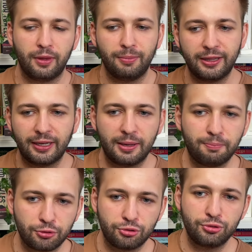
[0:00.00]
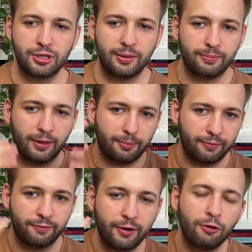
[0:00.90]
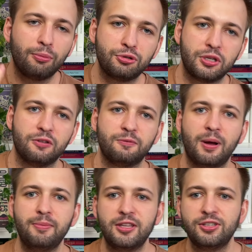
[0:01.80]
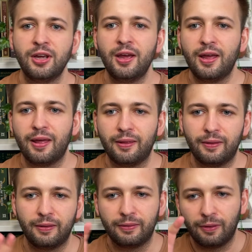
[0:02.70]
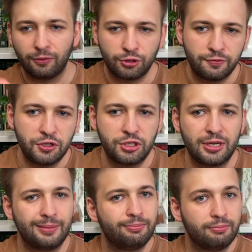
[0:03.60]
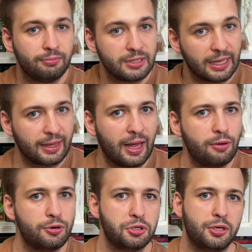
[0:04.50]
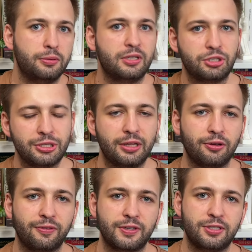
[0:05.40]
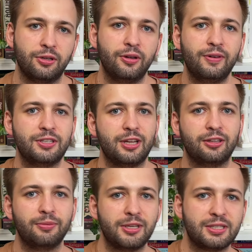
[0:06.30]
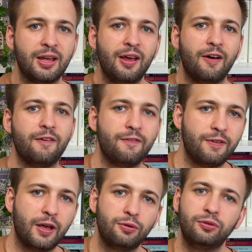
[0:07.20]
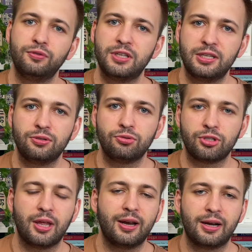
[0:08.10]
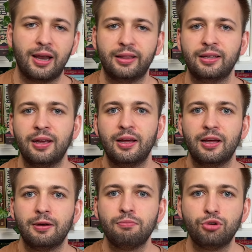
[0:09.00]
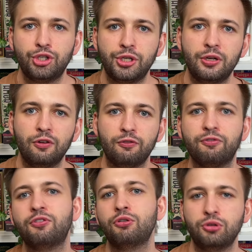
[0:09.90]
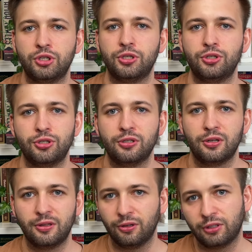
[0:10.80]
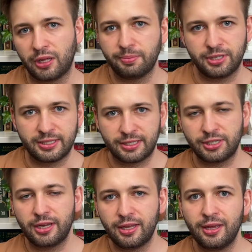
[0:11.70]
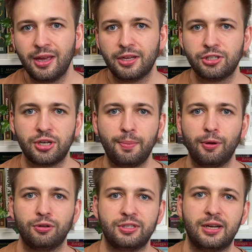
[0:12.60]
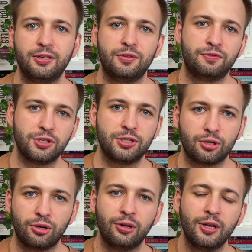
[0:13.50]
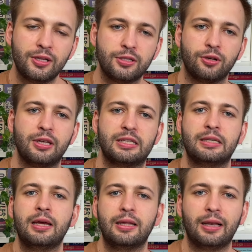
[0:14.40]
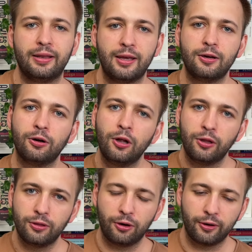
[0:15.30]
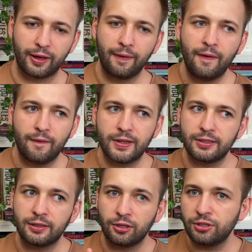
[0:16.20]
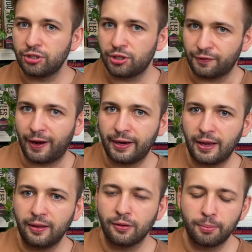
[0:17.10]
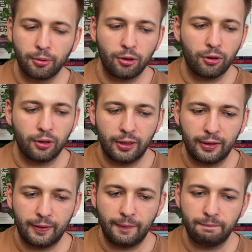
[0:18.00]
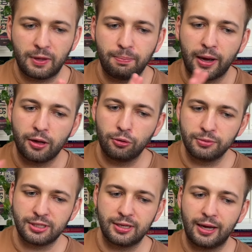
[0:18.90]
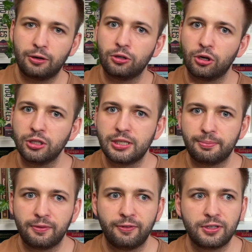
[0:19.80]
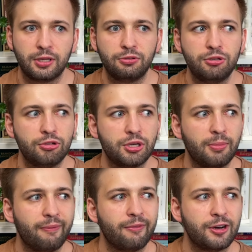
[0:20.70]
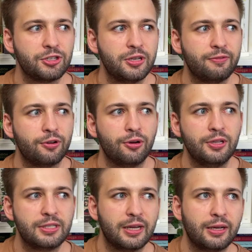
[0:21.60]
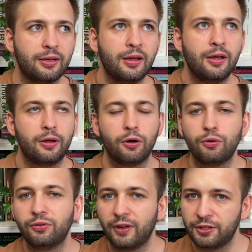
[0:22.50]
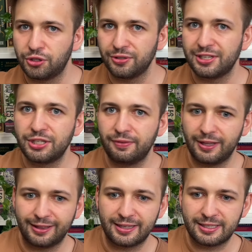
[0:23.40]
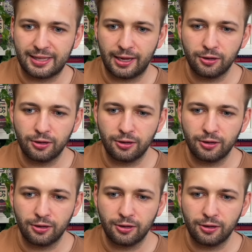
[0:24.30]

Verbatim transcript: Ma takie poczucie, jakby wryło mu się to w pamięć. E, oczywiście zatarło się, zaczyna to kwestionować, natomiast w wieku 24 lat musi wrócić do tej przestrzeni, żeby ocalić wszystko, co jest dla niego drogie. Więc to jest rzecz fajna, no bo e, te backroomsy jako koncept wykształciły się, mam wrażenie, w okolicach roku 2019.